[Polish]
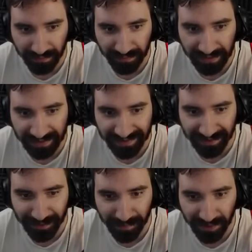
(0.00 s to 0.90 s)
Wiedza
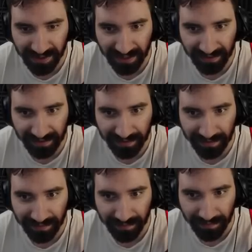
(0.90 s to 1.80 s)
to
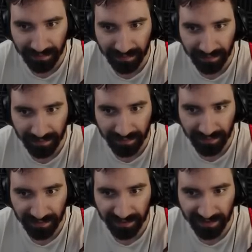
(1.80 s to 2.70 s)
potęga.
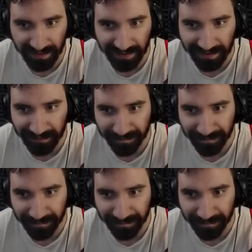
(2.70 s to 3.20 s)
Ach.